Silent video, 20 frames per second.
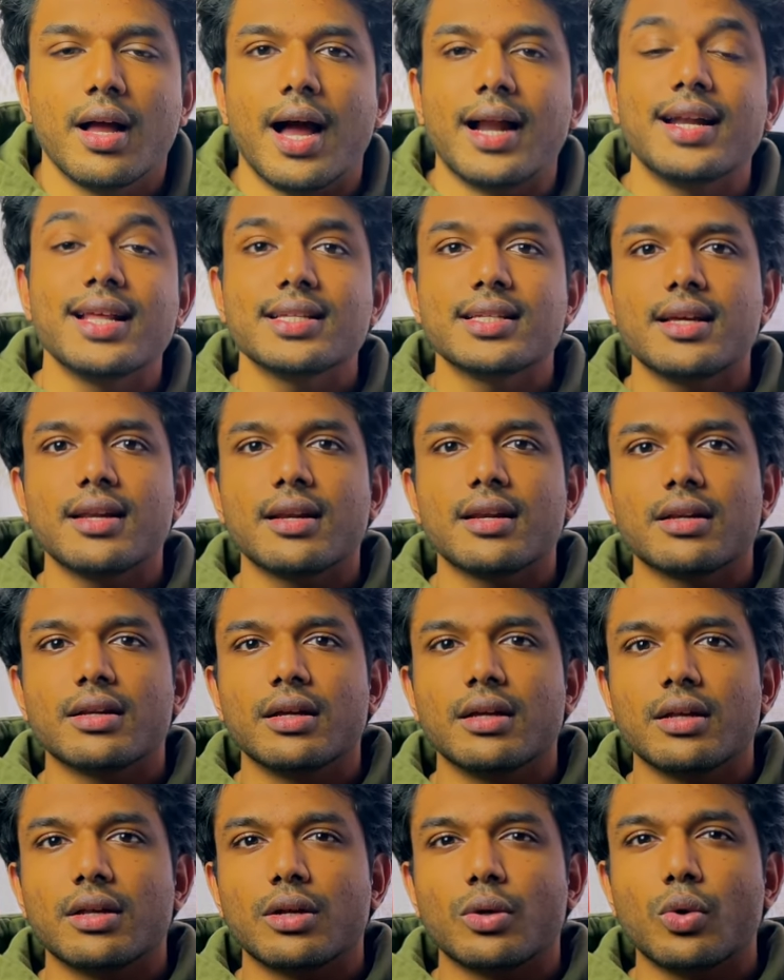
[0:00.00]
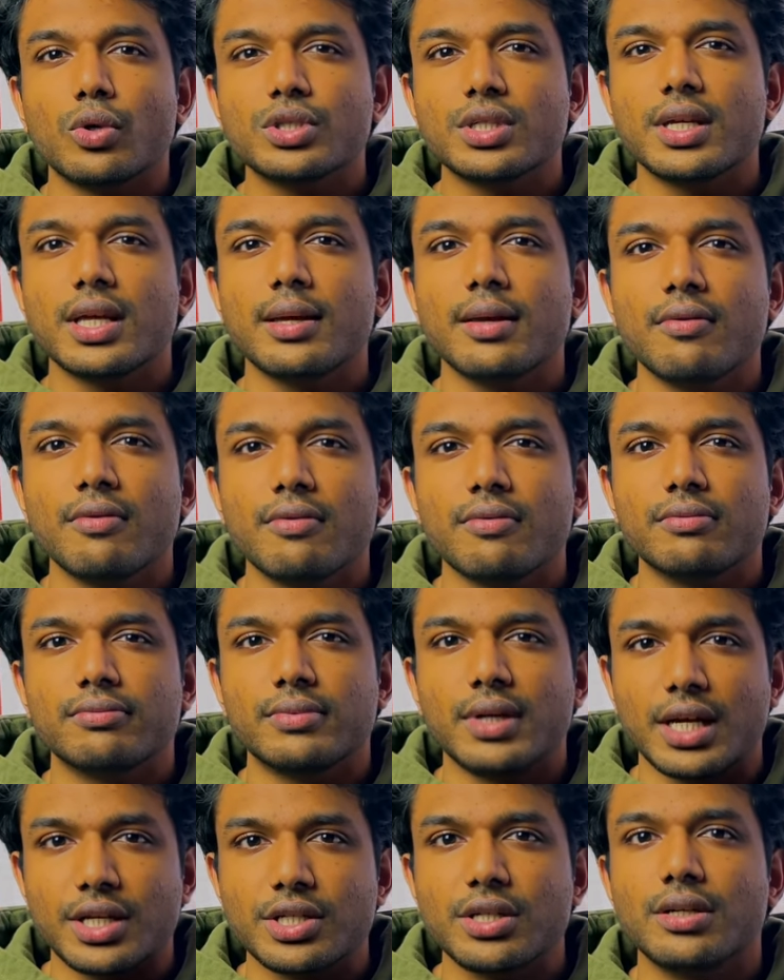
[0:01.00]
అంటే సార్ రోజుకి
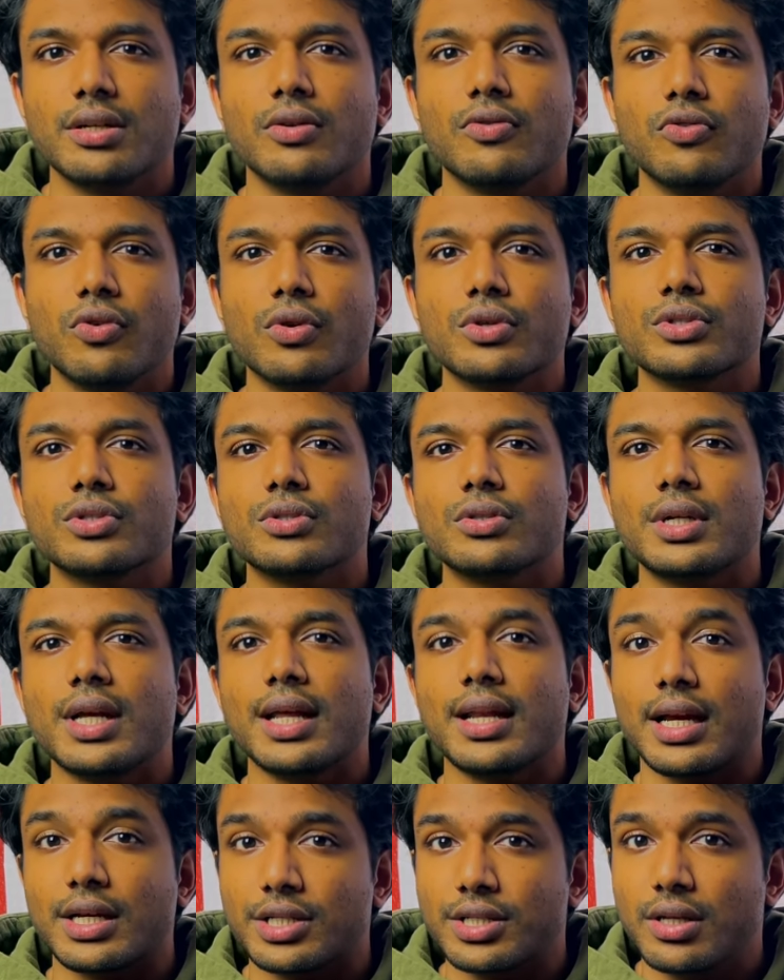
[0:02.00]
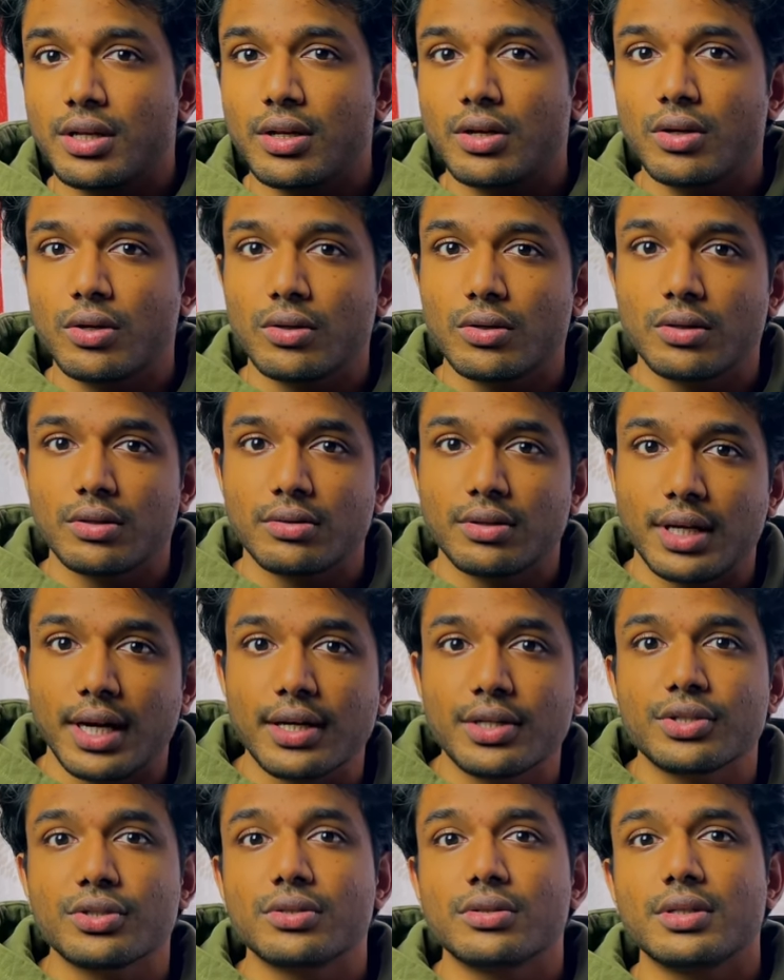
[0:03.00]
లక్షలలో ఫోన్స్ ఉంటాయి లక్షలలో
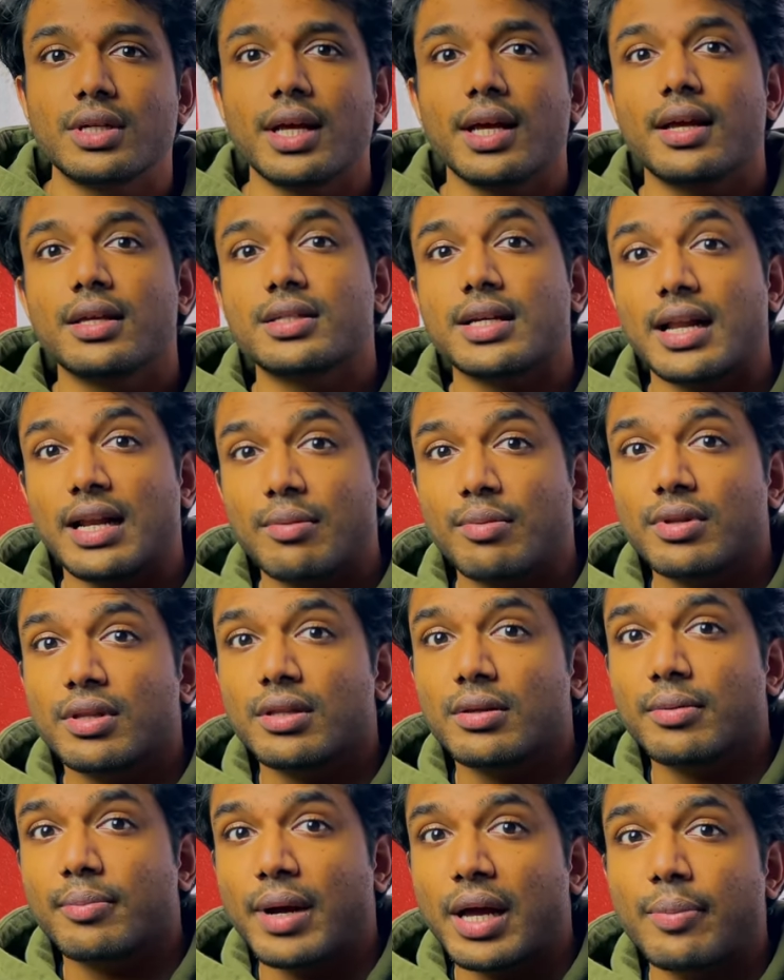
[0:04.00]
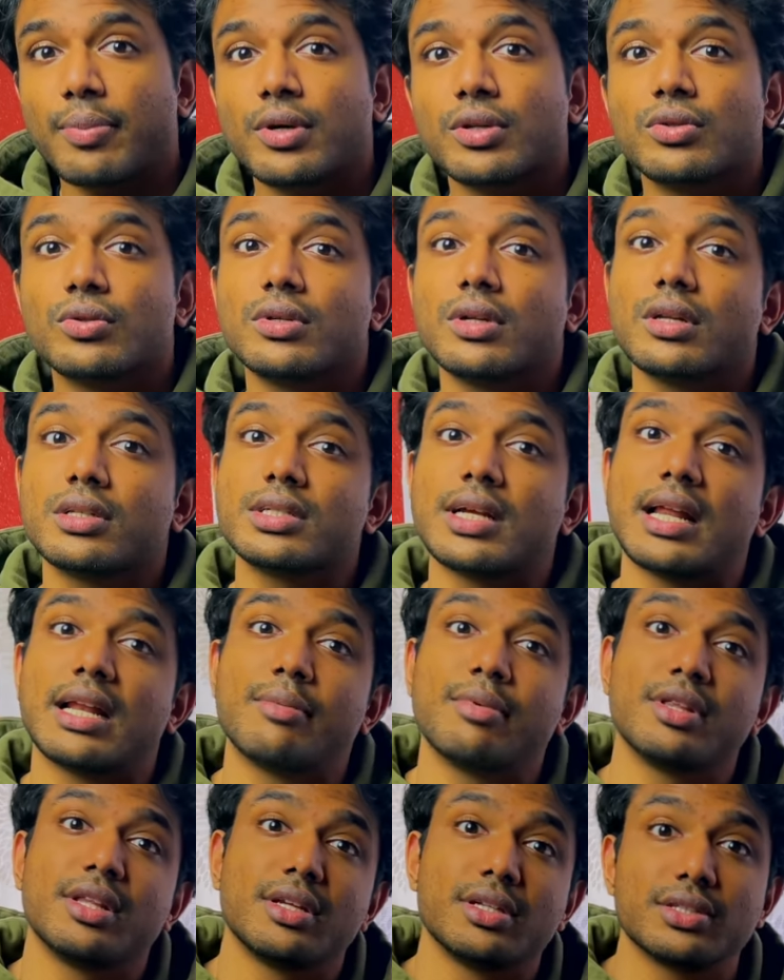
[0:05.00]
థ్రెట్స్ ఉంటాయి చాలామంది భయపడుతుంటారు
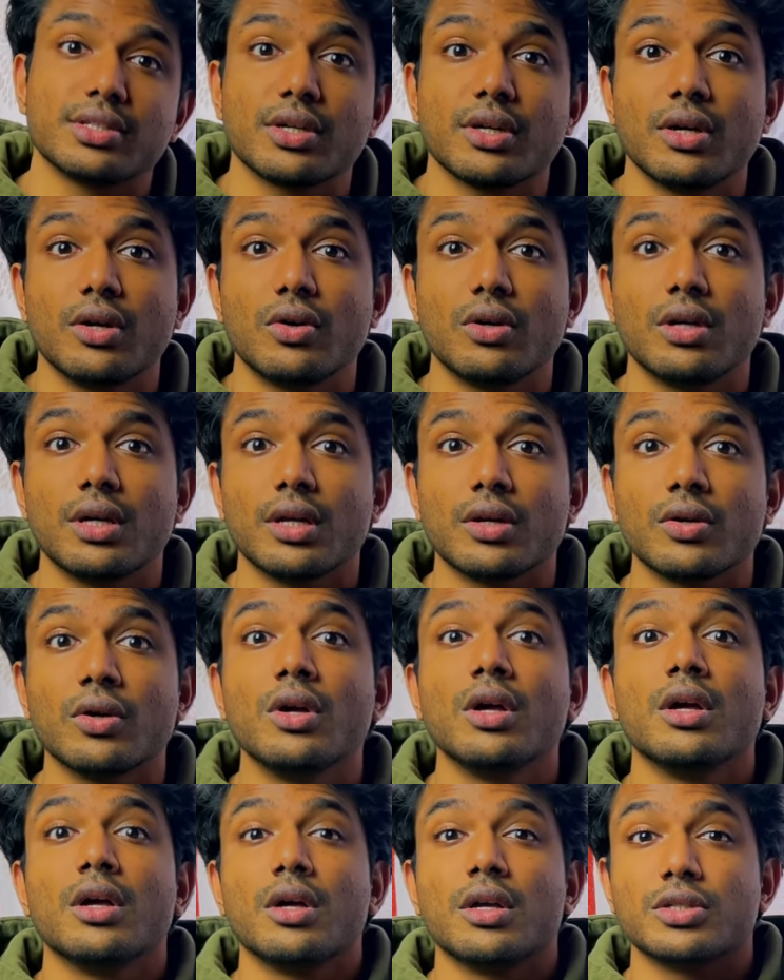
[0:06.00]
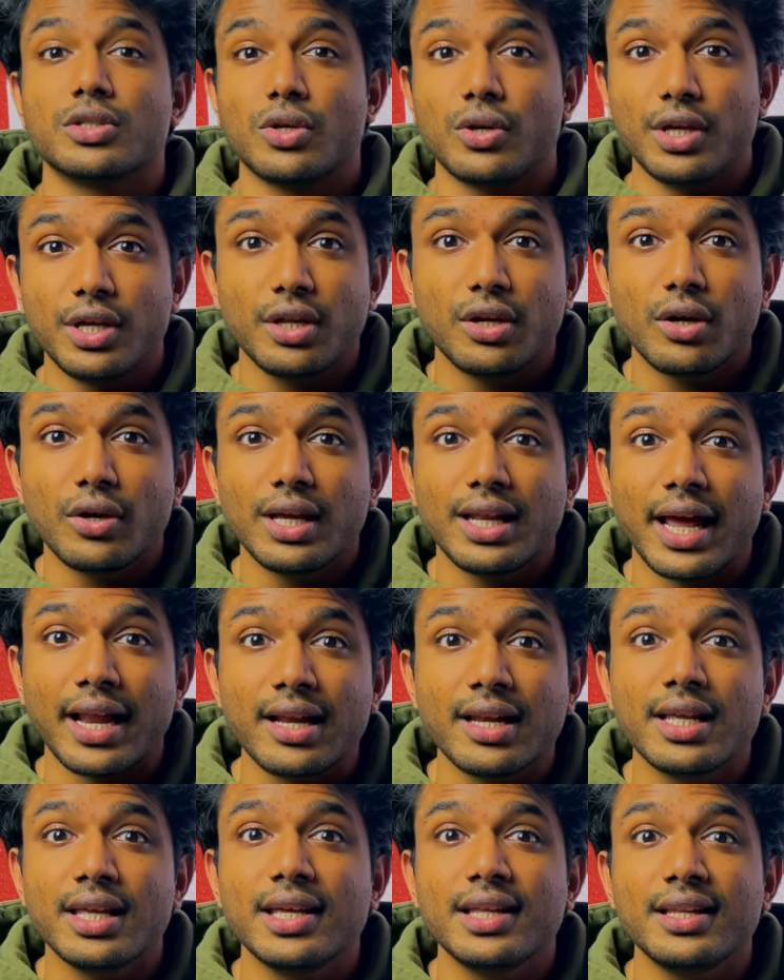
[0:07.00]
చాలామంది రిస్క్లో ఉంటారు సో హీరో
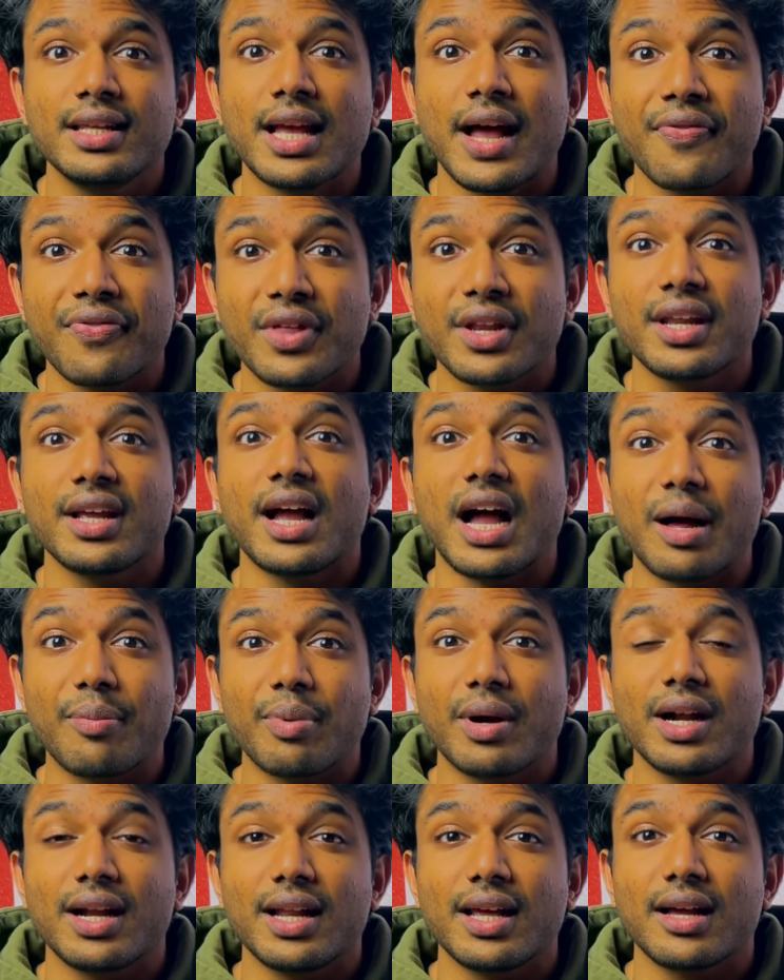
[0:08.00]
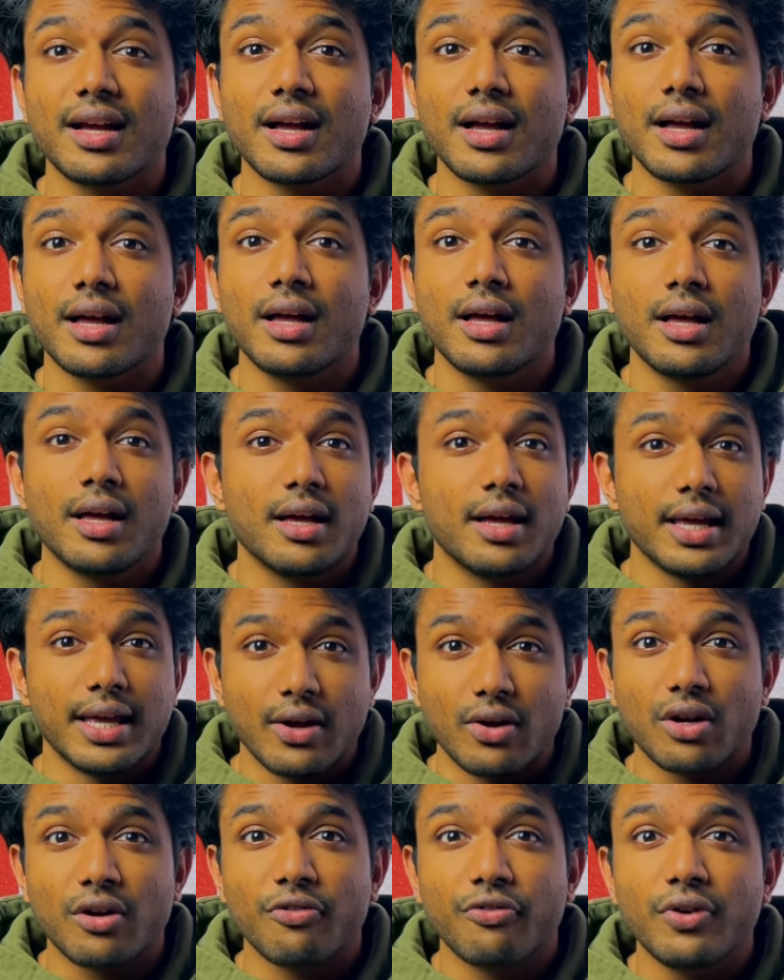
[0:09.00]
ఇవన్నీ ఇని అందరినీ కాపాడలేక
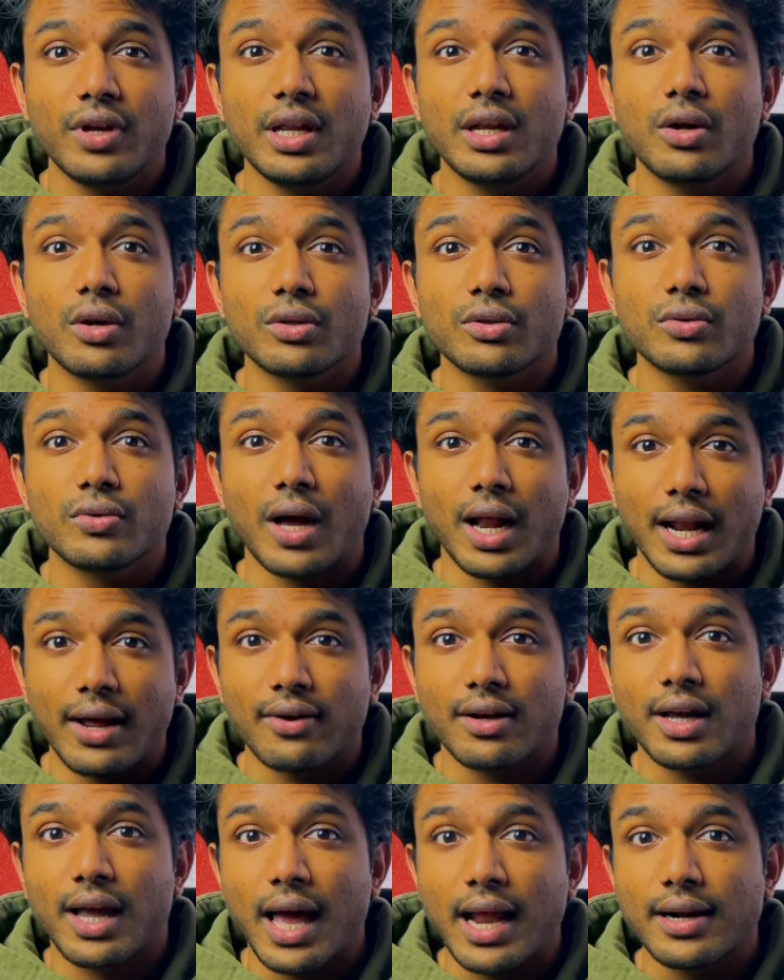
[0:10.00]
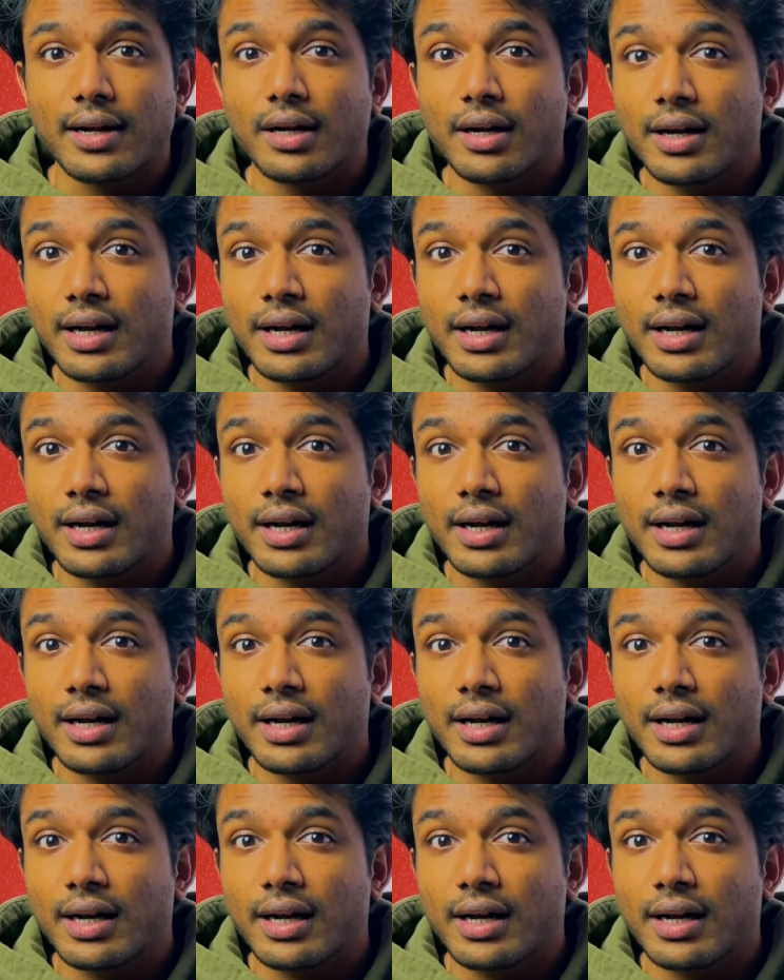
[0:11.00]
ఏమైనా ఫీల్ అవుతూ అలా ఏమైనా క్యారెక్టర్